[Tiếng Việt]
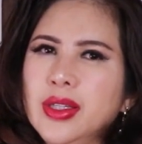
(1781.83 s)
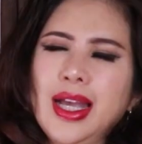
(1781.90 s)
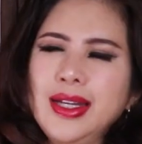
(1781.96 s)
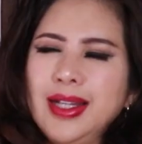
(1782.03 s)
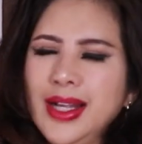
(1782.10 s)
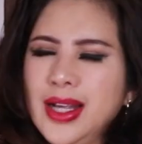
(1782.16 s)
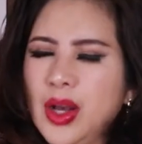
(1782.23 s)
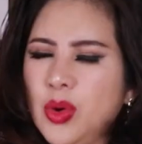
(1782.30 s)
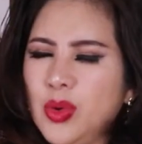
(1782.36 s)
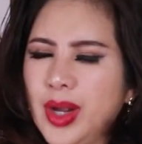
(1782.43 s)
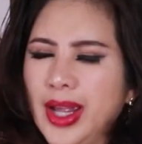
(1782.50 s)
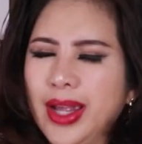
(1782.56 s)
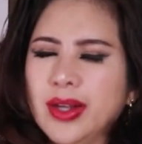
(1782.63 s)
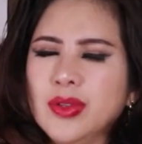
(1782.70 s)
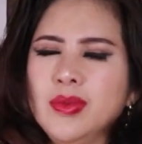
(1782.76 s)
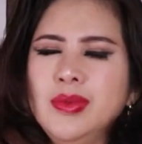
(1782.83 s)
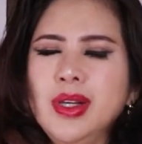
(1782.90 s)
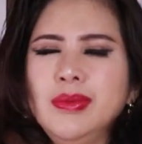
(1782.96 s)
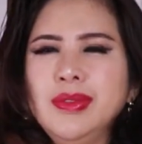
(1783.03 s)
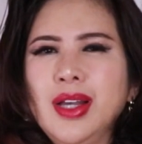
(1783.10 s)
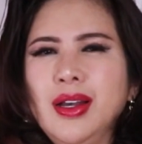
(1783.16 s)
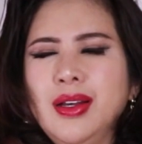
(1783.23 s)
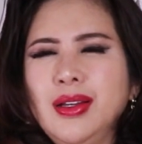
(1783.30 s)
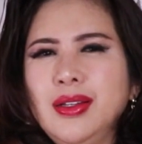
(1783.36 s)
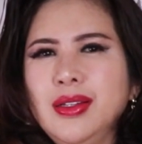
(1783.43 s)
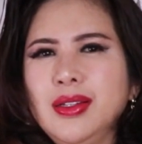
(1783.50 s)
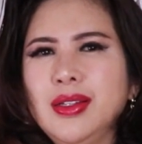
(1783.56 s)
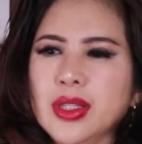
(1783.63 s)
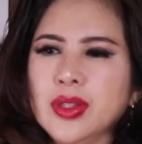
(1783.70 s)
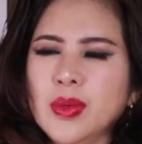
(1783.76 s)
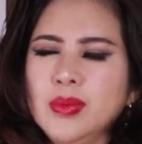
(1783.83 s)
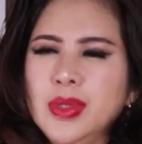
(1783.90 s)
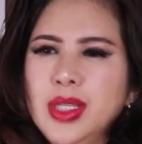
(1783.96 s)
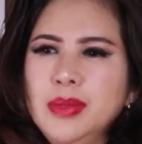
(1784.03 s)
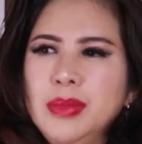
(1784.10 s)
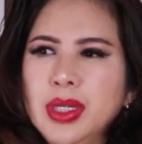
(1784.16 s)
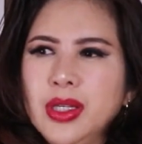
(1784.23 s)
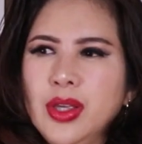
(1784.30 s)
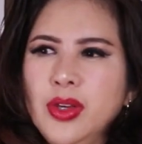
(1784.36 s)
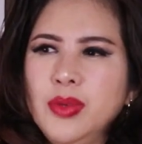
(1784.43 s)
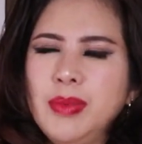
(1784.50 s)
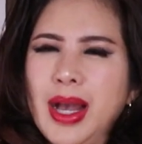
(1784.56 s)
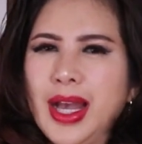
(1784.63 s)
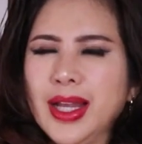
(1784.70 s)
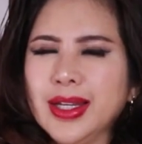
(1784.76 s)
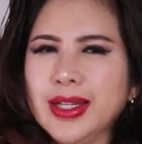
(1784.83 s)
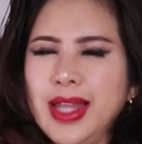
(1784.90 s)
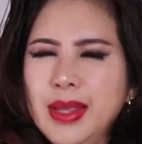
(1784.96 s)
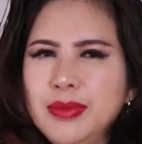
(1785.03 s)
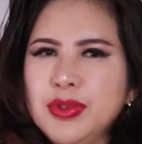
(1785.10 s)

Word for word: khả năng hầu hạ cũng không có thì tụng liên mới kêu bà là